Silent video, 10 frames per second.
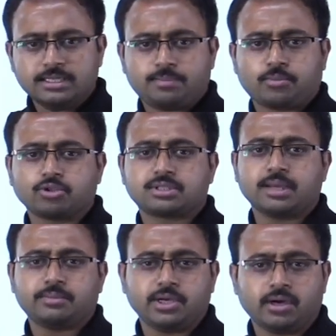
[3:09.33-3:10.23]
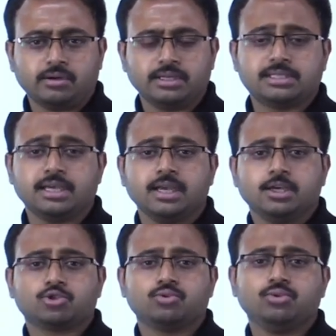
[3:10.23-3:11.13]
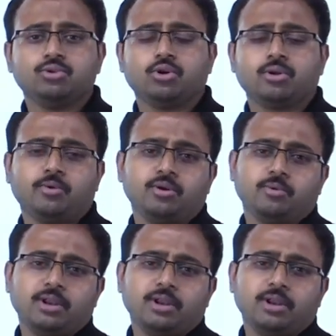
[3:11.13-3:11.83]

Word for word: যে প্রস্তাব দেওয়া হয়েছে সুন্দরবন